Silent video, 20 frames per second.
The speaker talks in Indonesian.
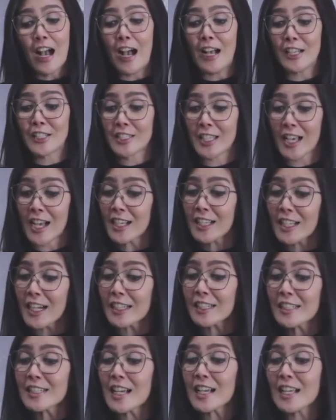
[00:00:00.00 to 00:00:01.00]
hanya
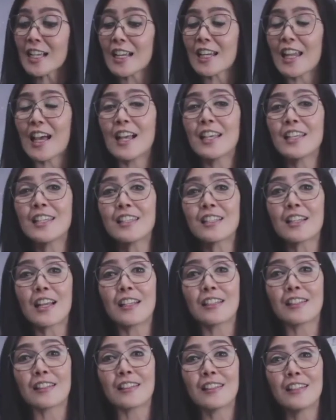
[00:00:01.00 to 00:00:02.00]
karena
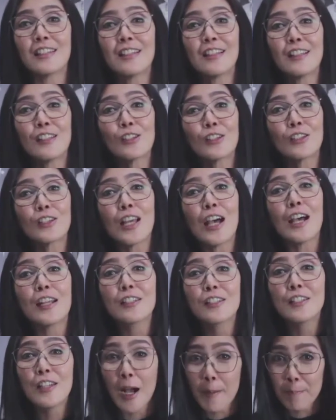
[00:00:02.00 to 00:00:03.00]
kelahiran
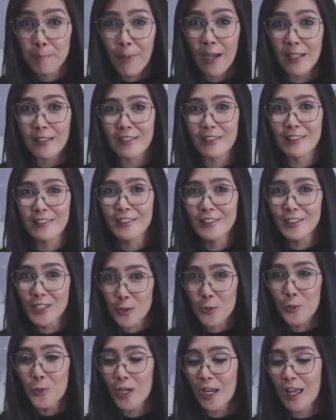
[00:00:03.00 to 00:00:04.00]
tak dapat
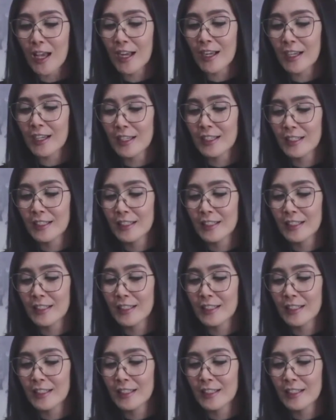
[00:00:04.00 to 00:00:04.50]
diulang.